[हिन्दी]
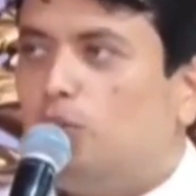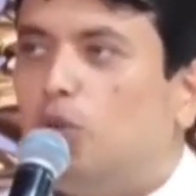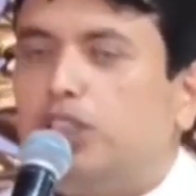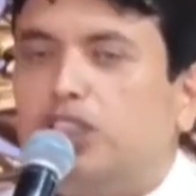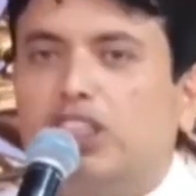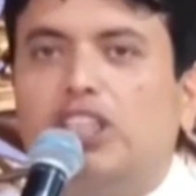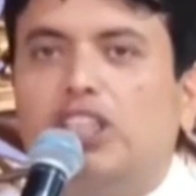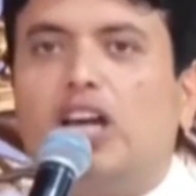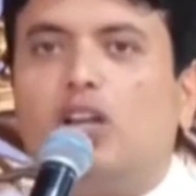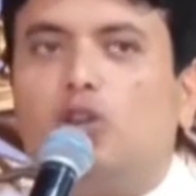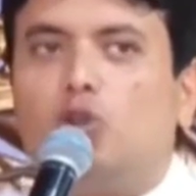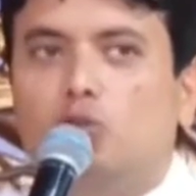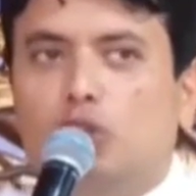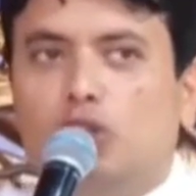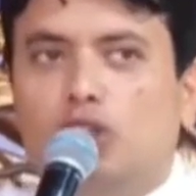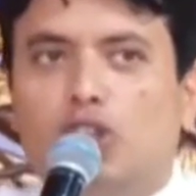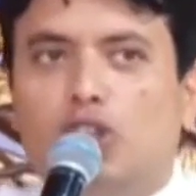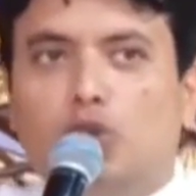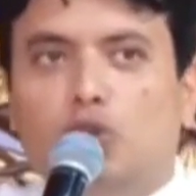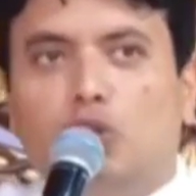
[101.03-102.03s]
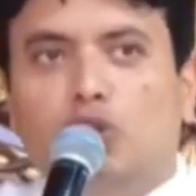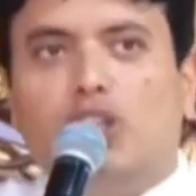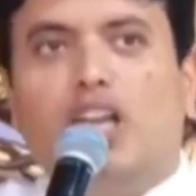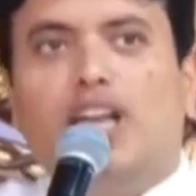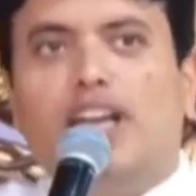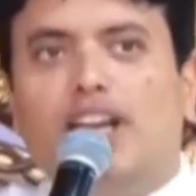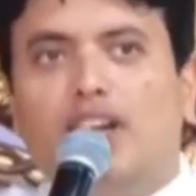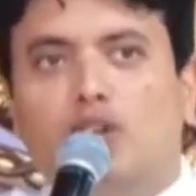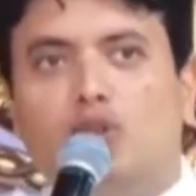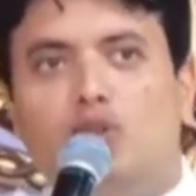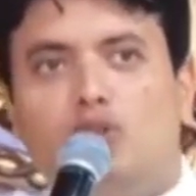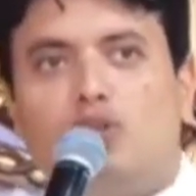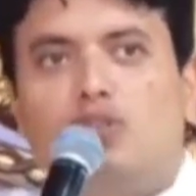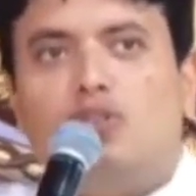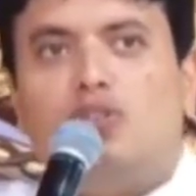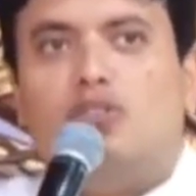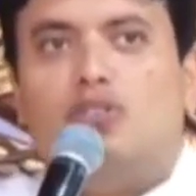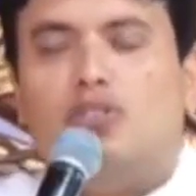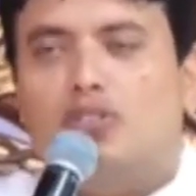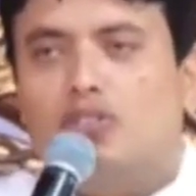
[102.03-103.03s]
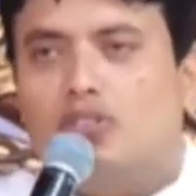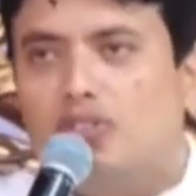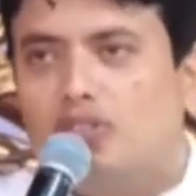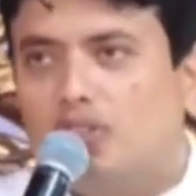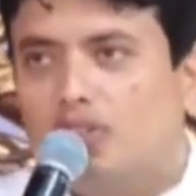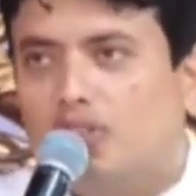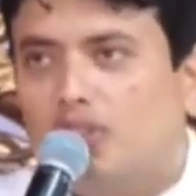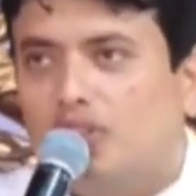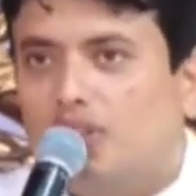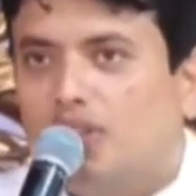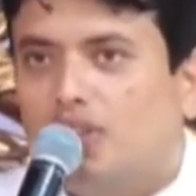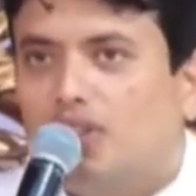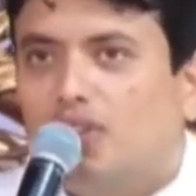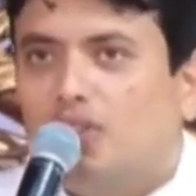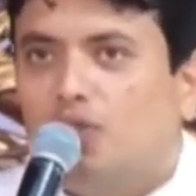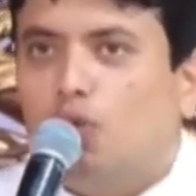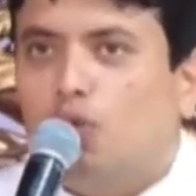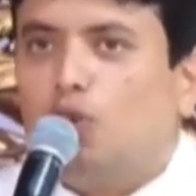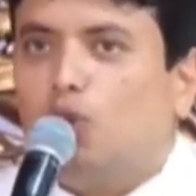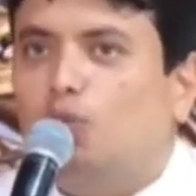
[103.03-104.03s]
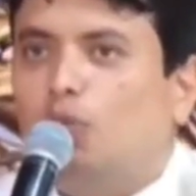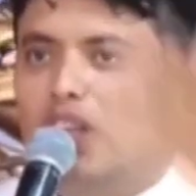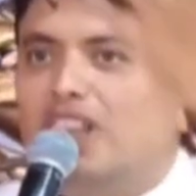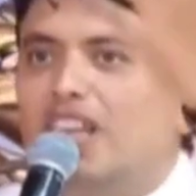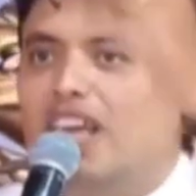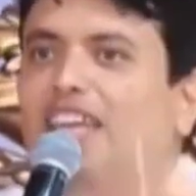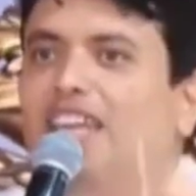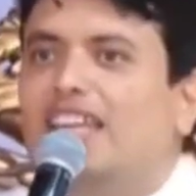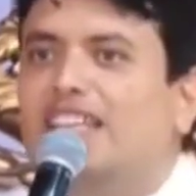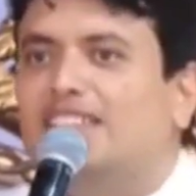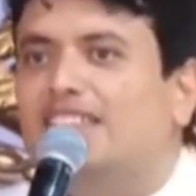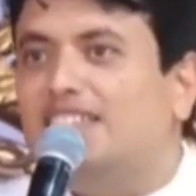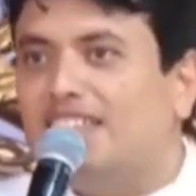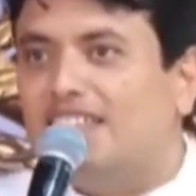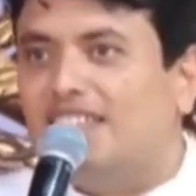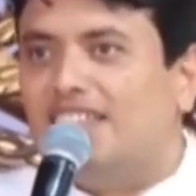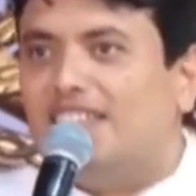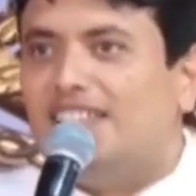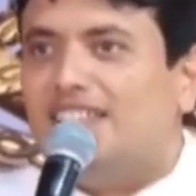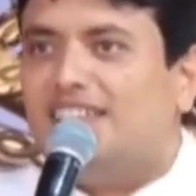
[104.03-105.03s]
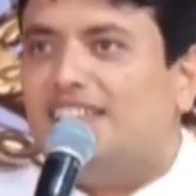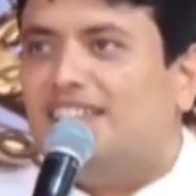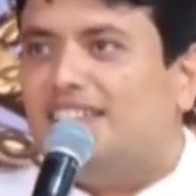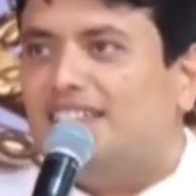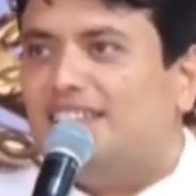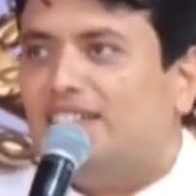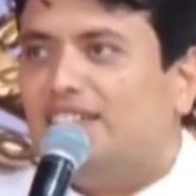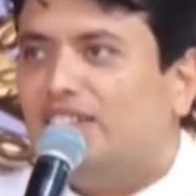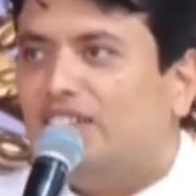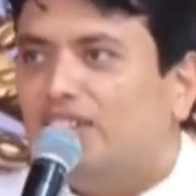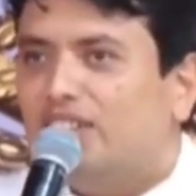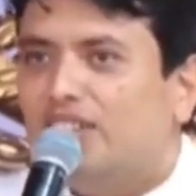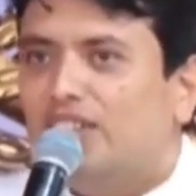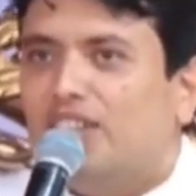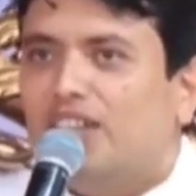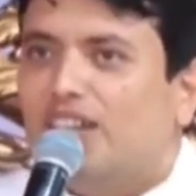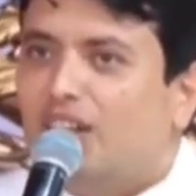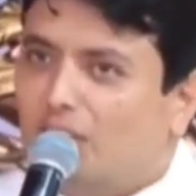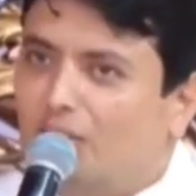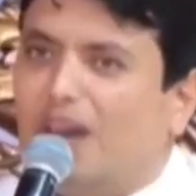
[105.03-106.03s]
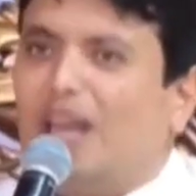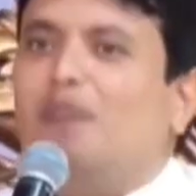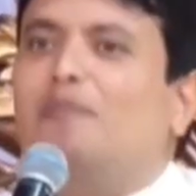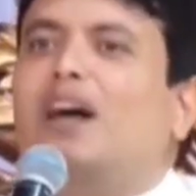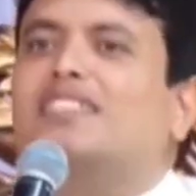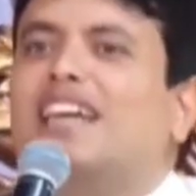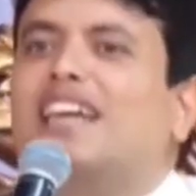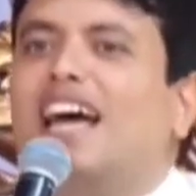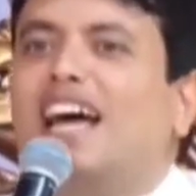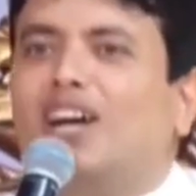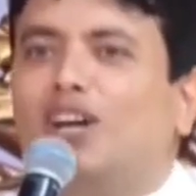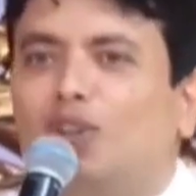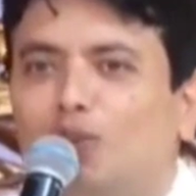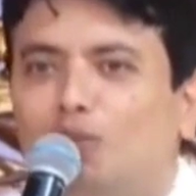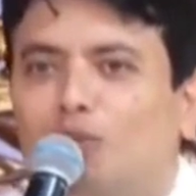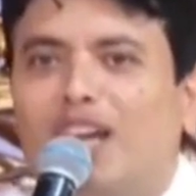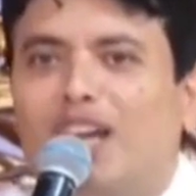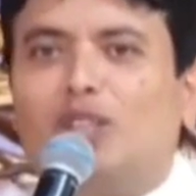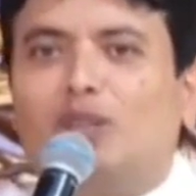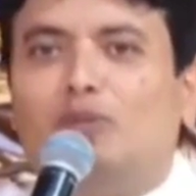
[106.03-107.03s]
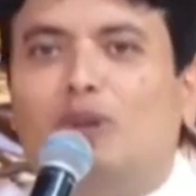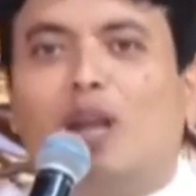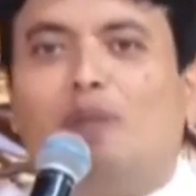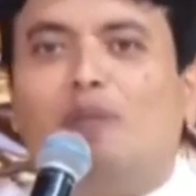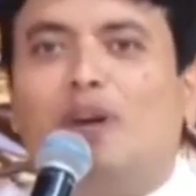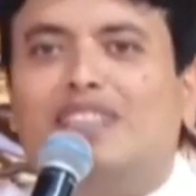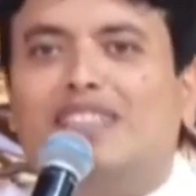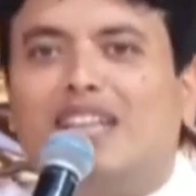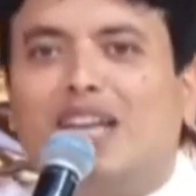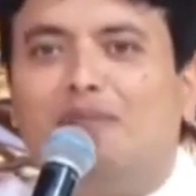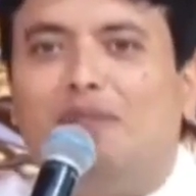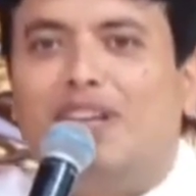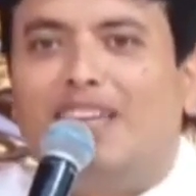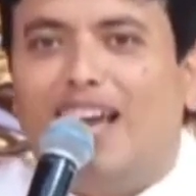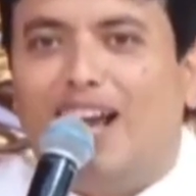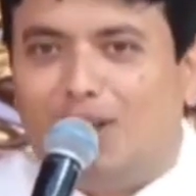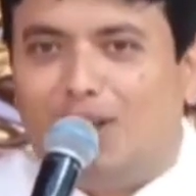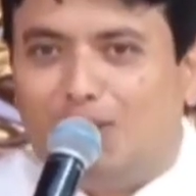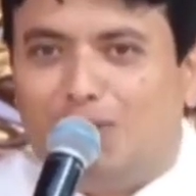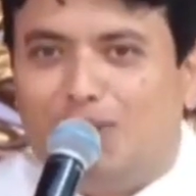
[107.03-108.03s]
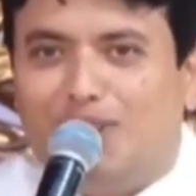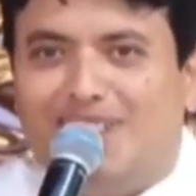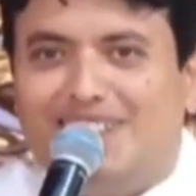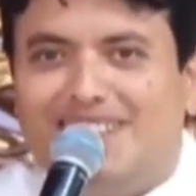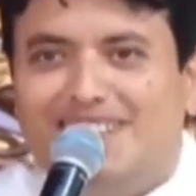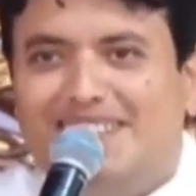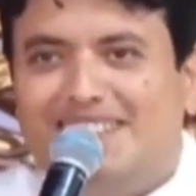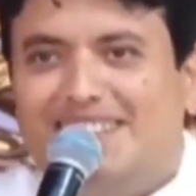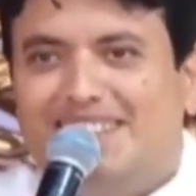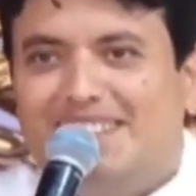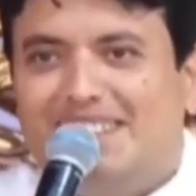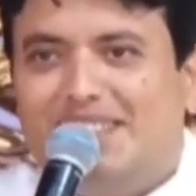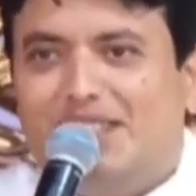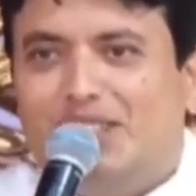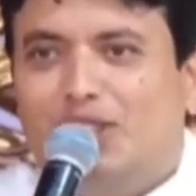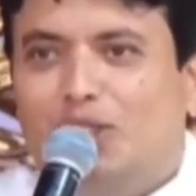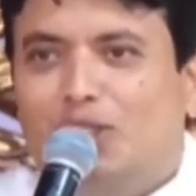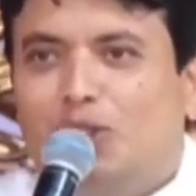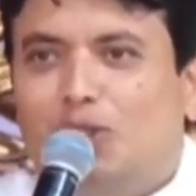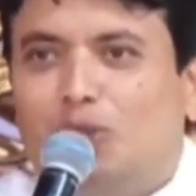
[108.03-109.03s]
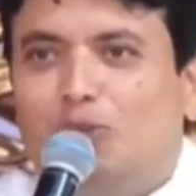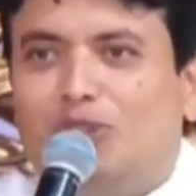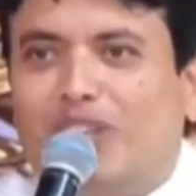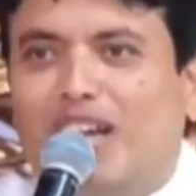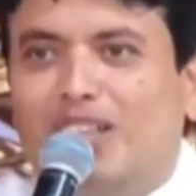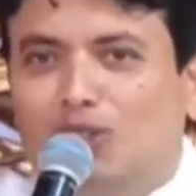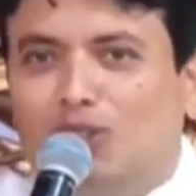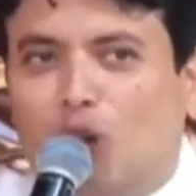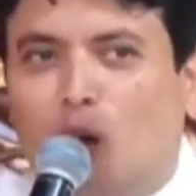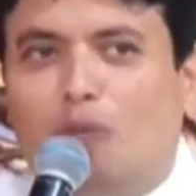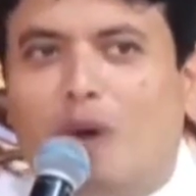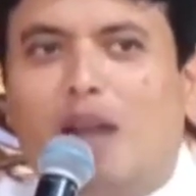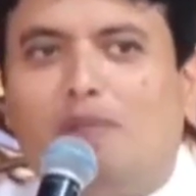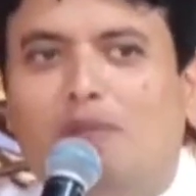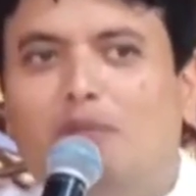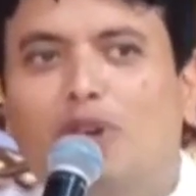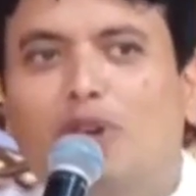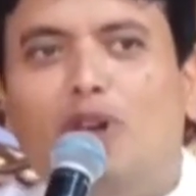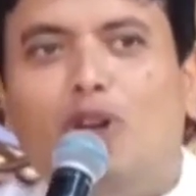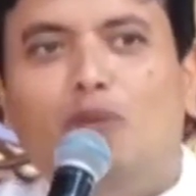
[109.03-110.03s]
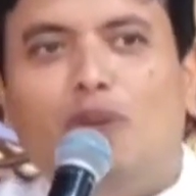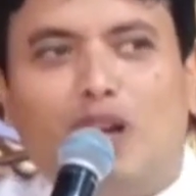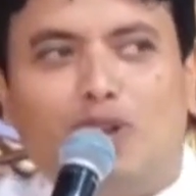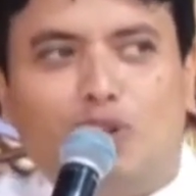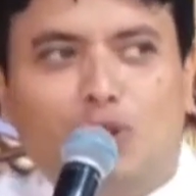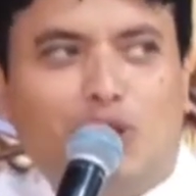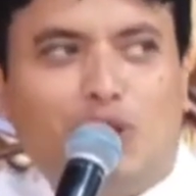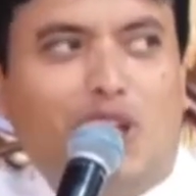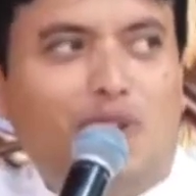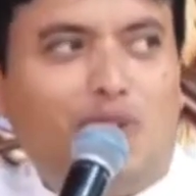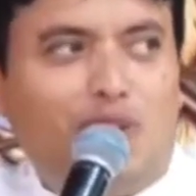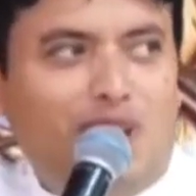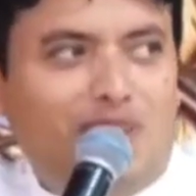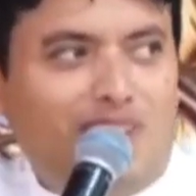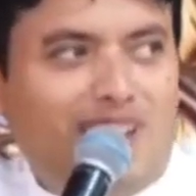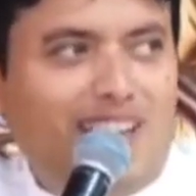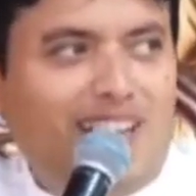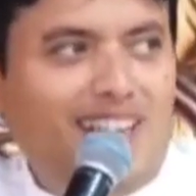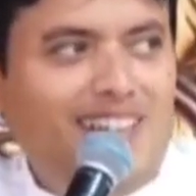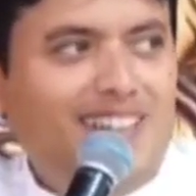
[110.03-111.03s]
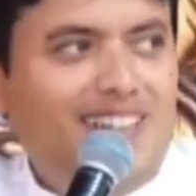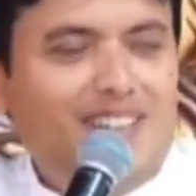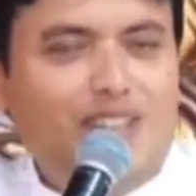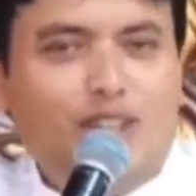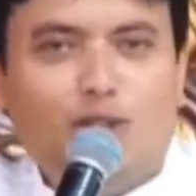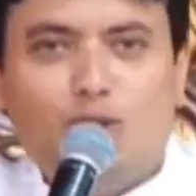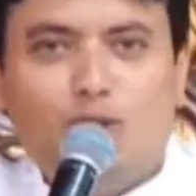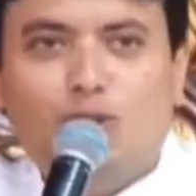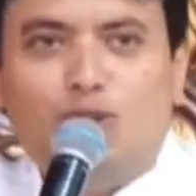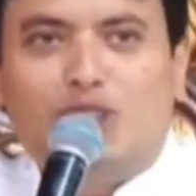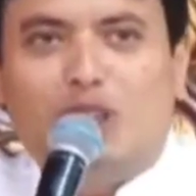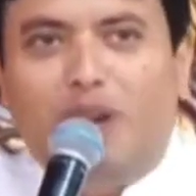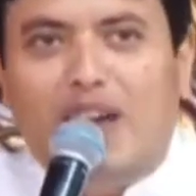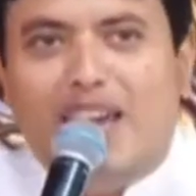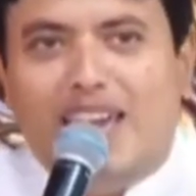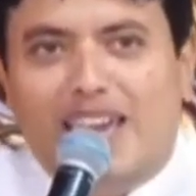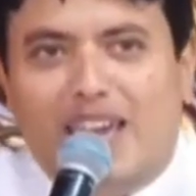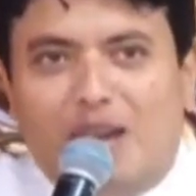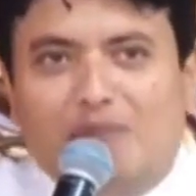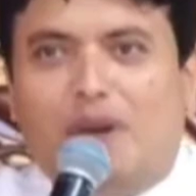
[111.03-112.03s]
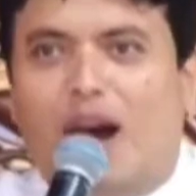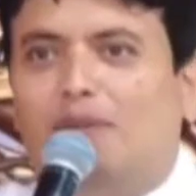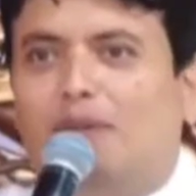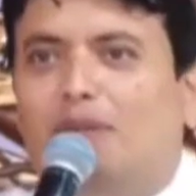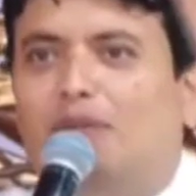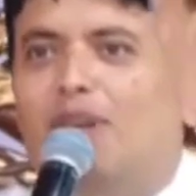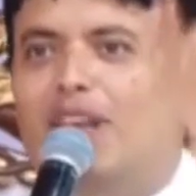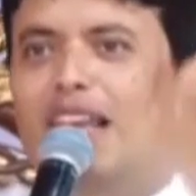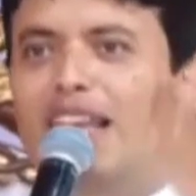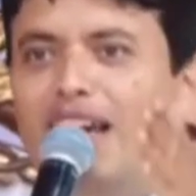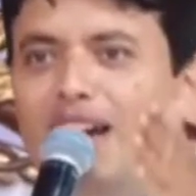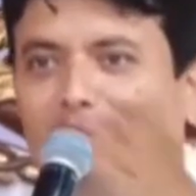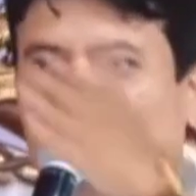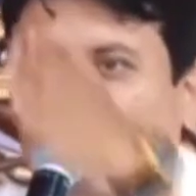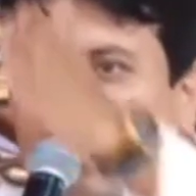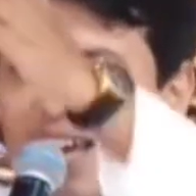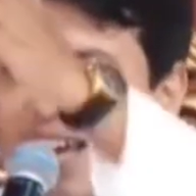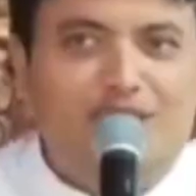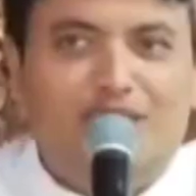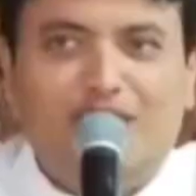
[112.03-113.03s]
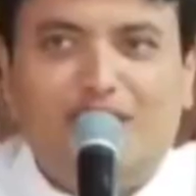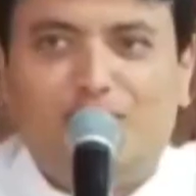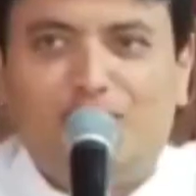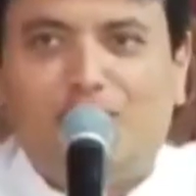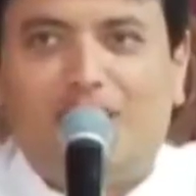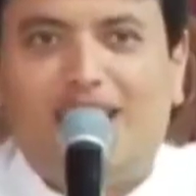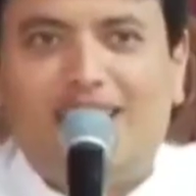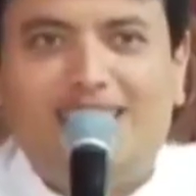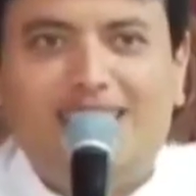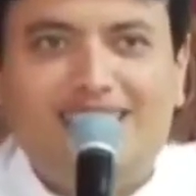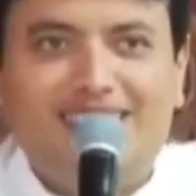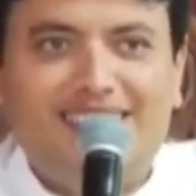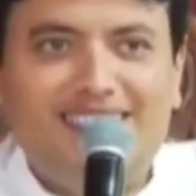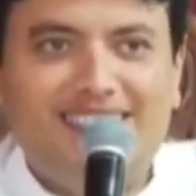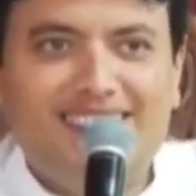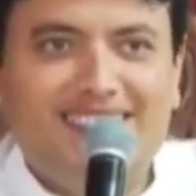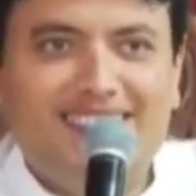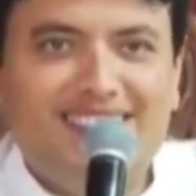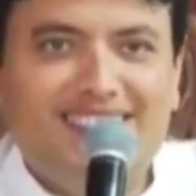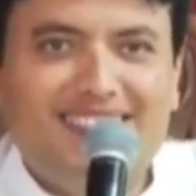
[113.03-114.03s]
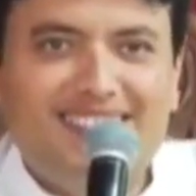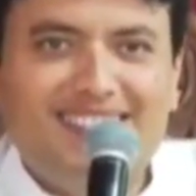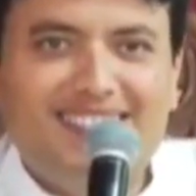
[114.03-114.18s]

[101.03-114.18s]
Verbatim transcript: लोग मुझे बोलते थे यार तुम इतनी दूर चले गए हो वो तो मिलते ही नहीं किसी से हमारे पास आया करो मैं कहा तुम्हारे पास आके मैं क्या करूंगा तुम चाहे सौ बार भी मिल लो मेरा कुछ नहीं होने वाला उनसे मैं एक बार भी मिल लिया मेरी लाइफ चेंज हो जाएगी